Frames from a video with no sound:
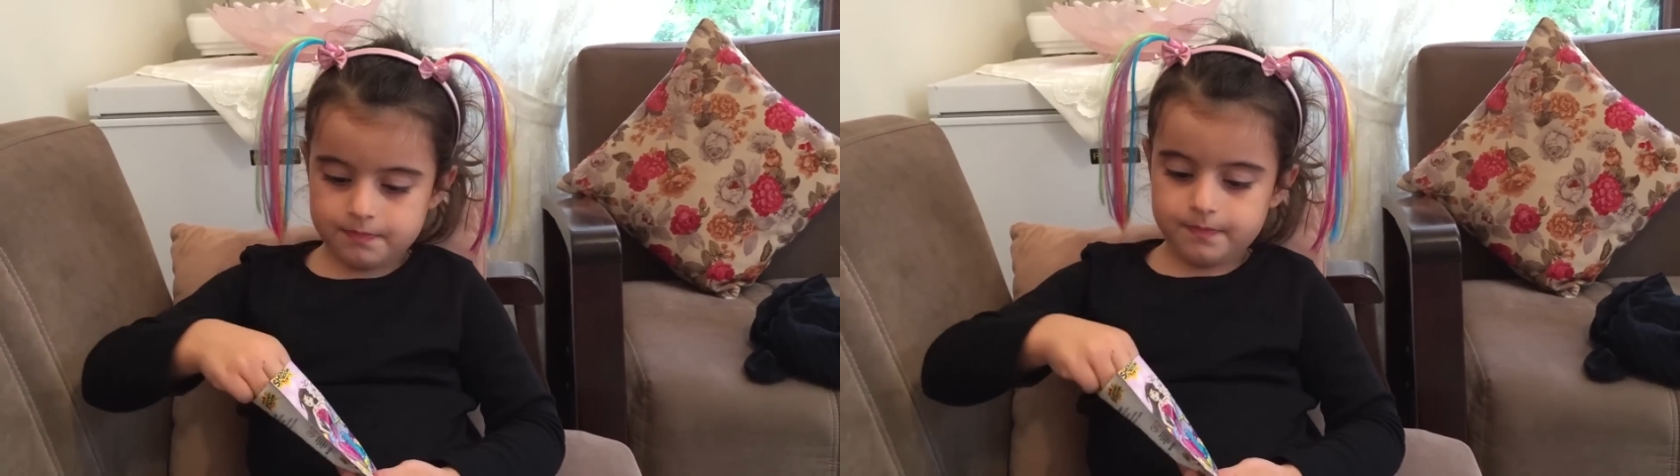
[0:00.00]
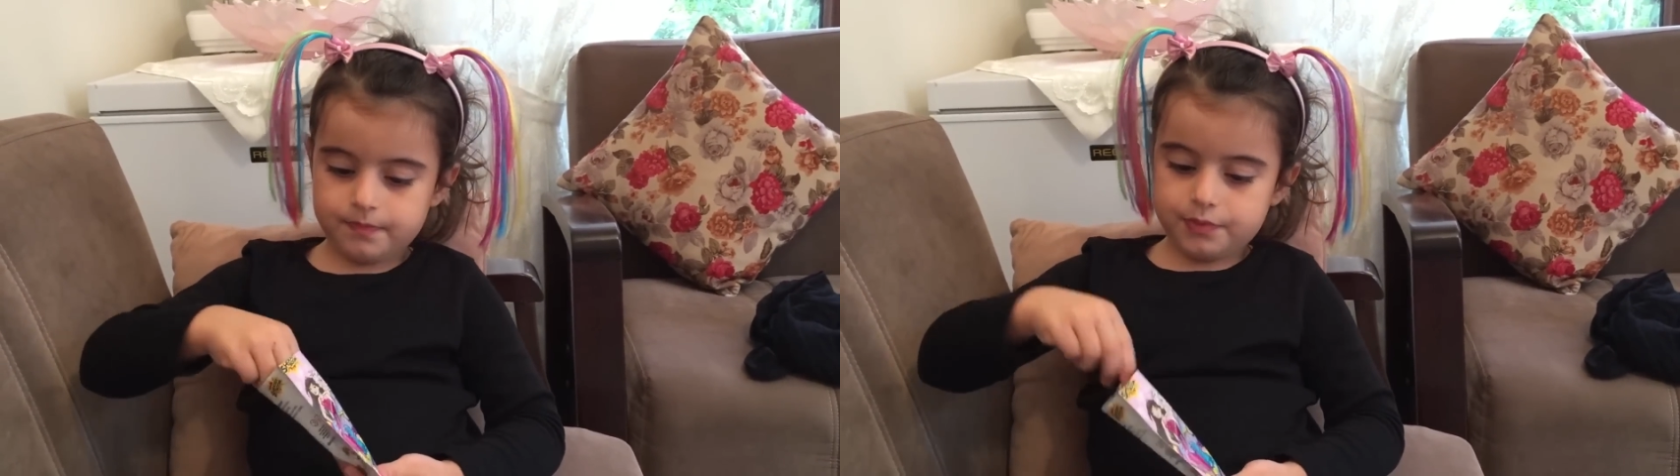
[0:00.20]

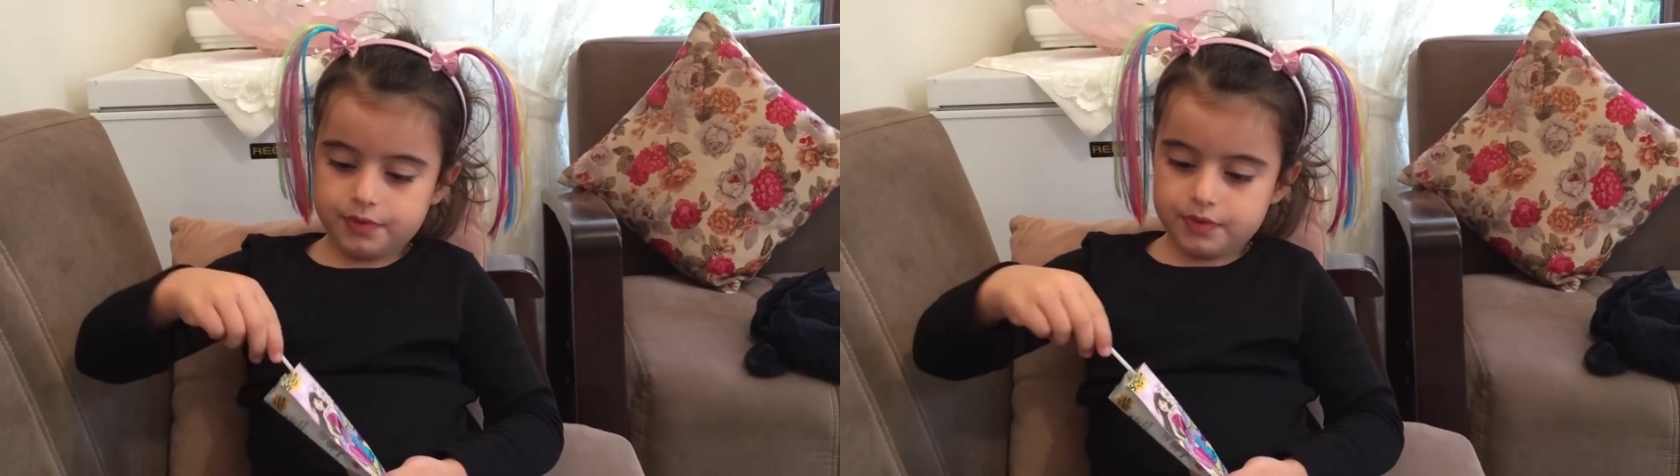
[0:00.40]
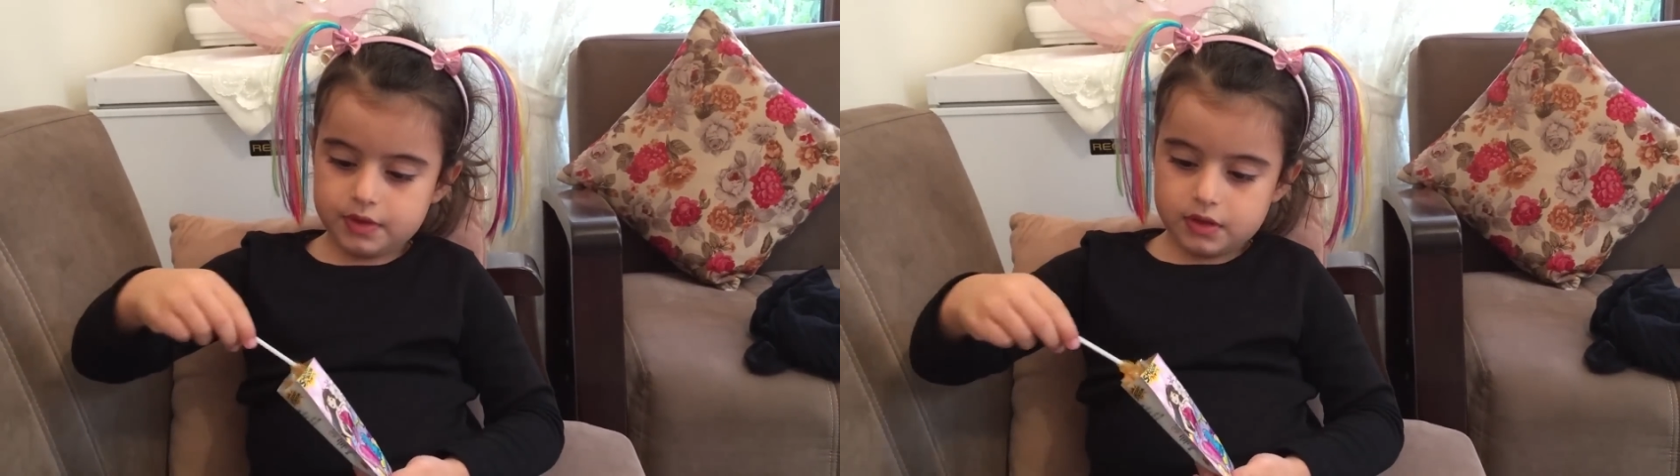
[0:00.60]
Evet
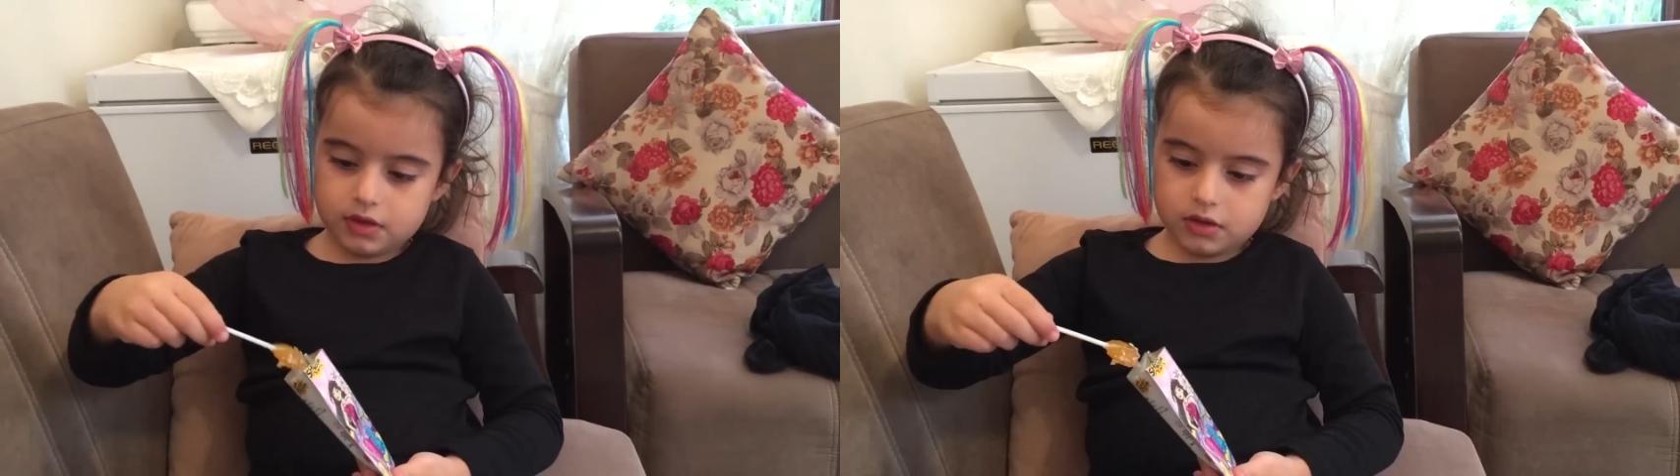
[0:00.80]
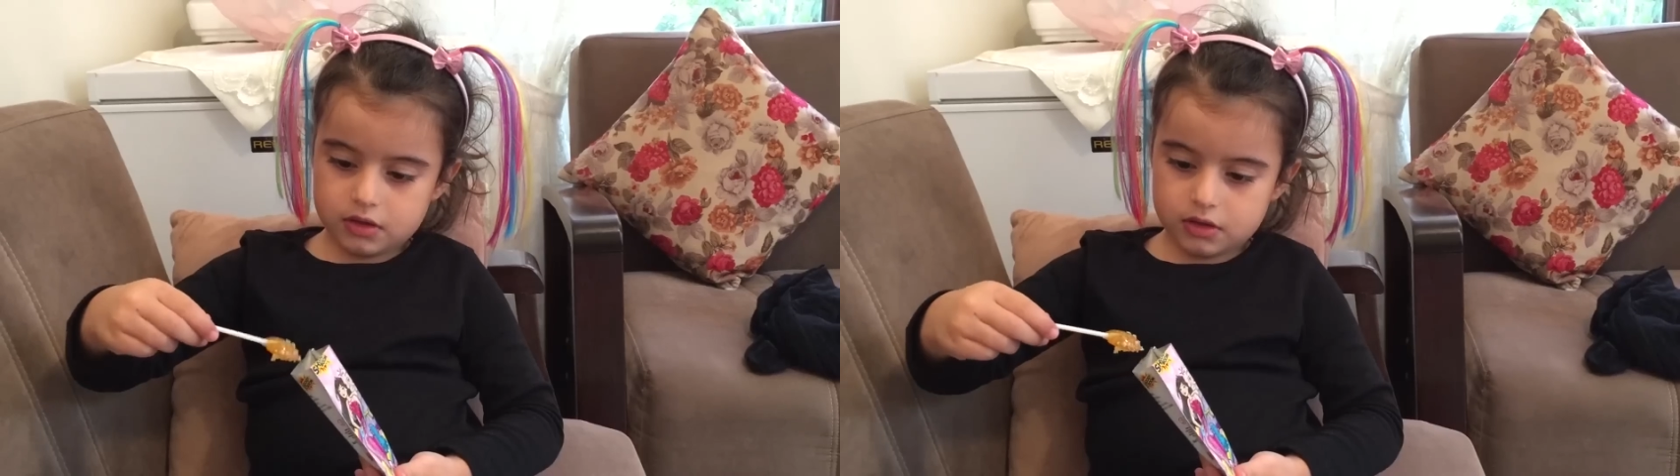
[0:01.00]

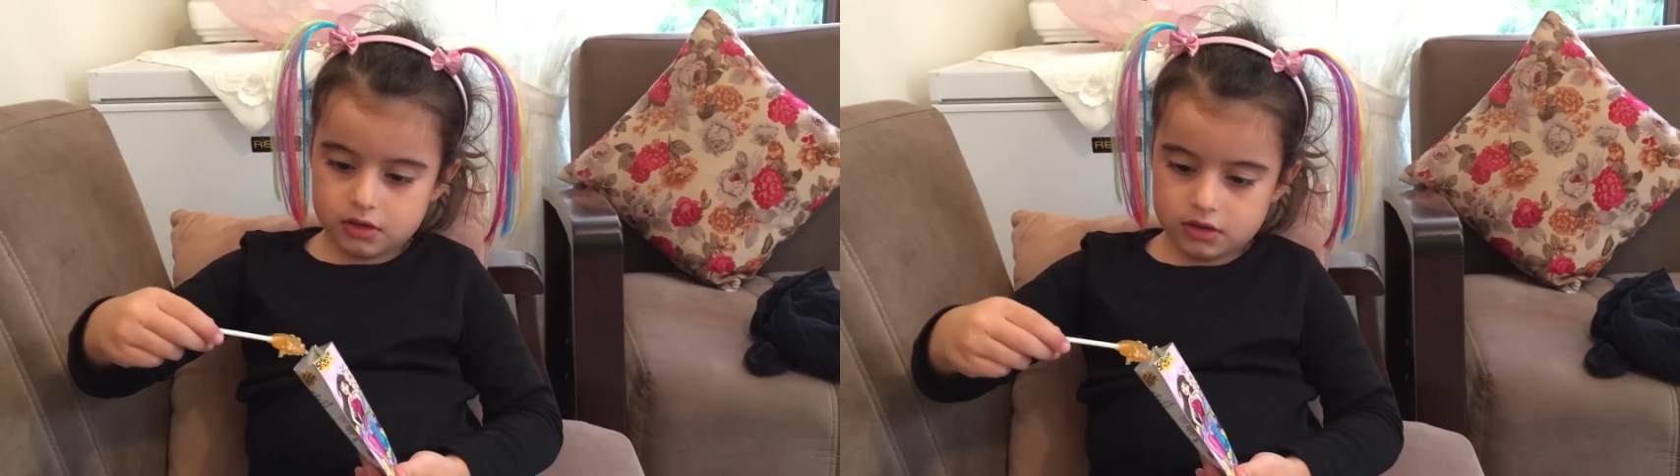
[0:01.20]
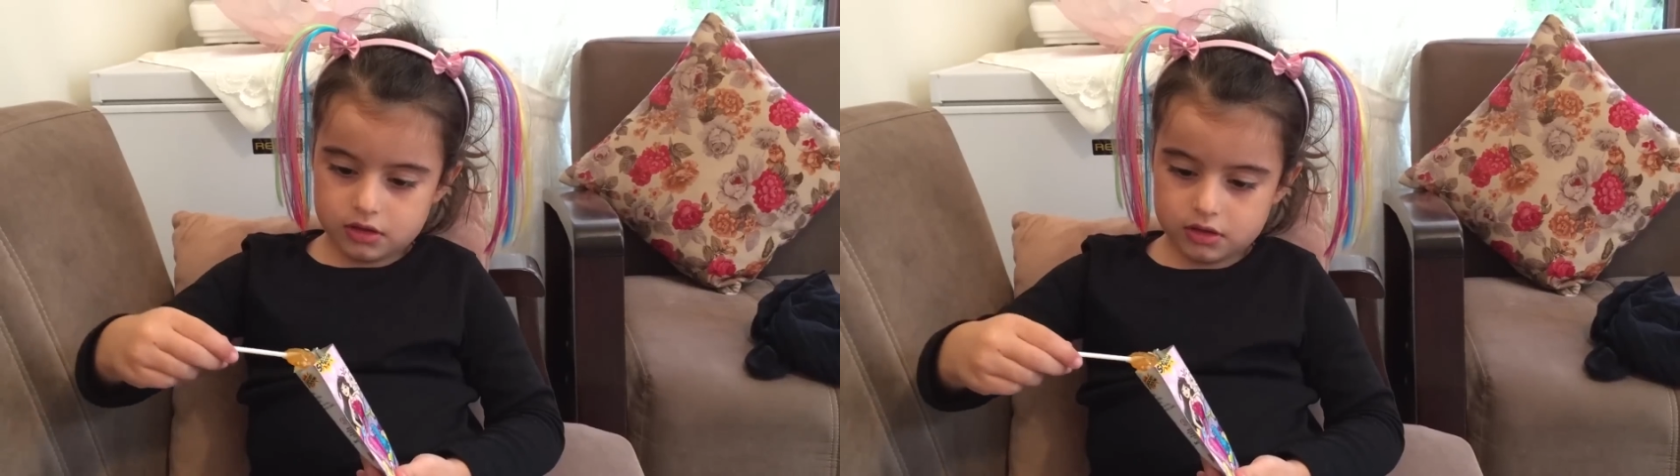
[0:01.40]
anneciğim.
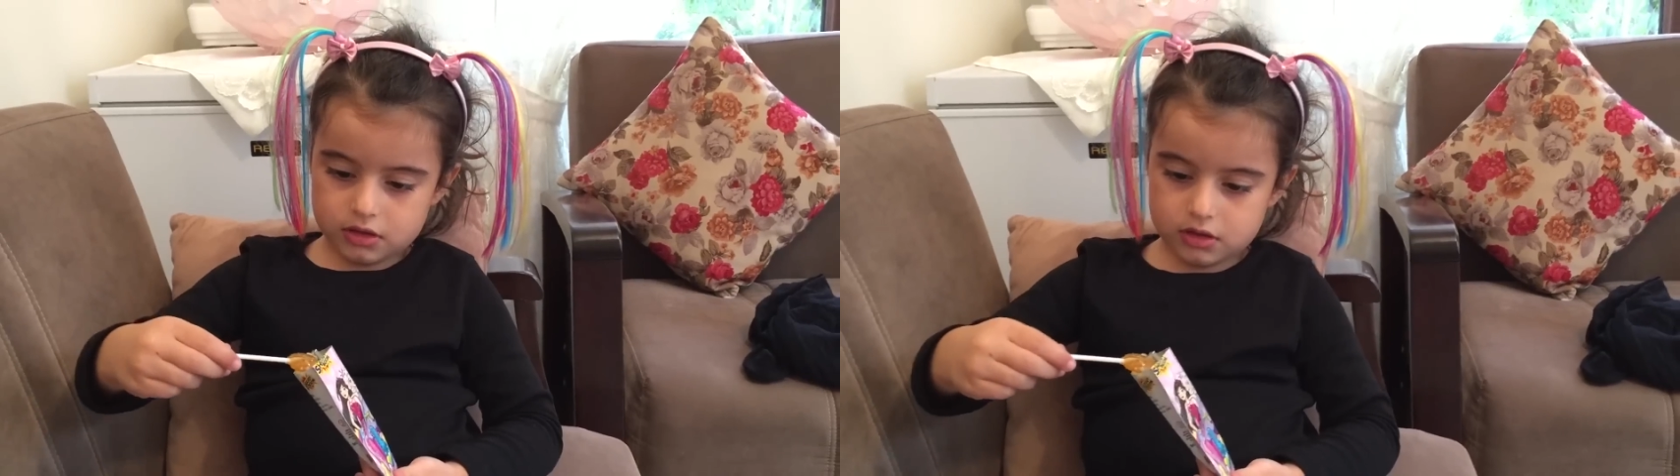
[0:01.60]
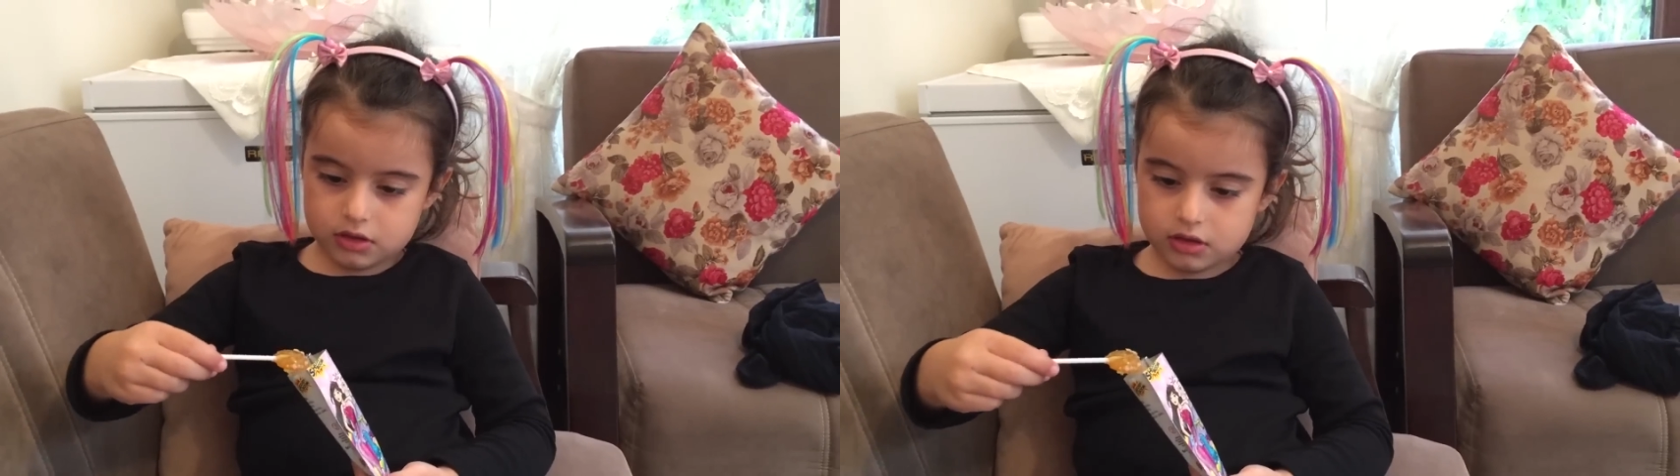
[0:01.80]

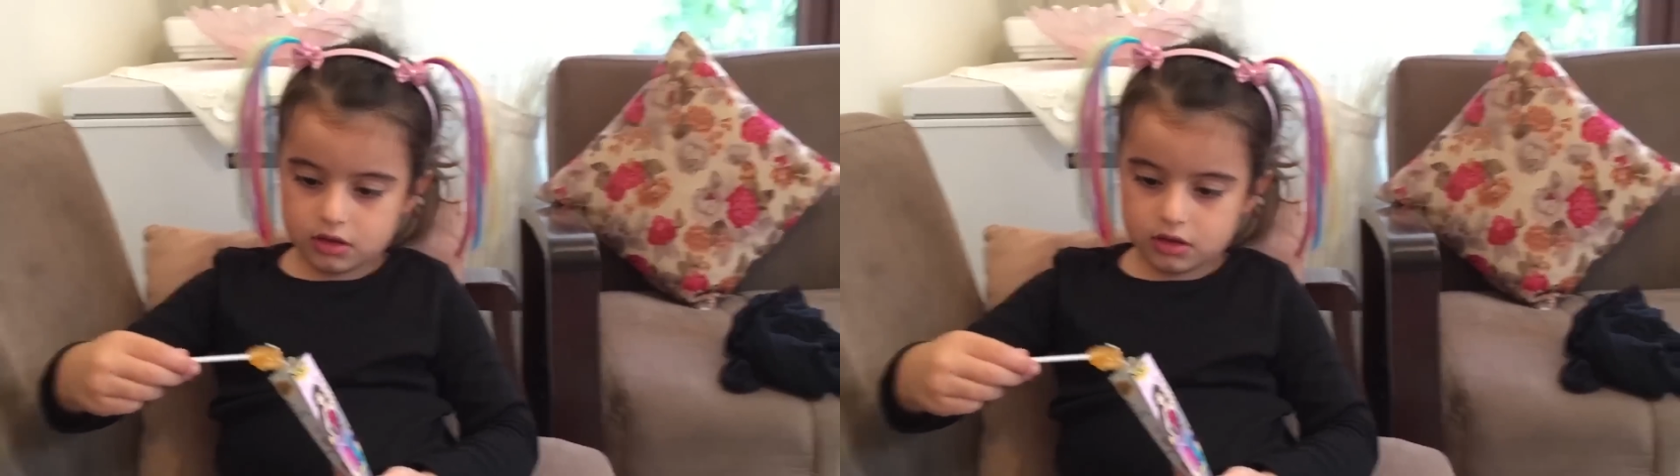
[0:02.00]
Haklısın.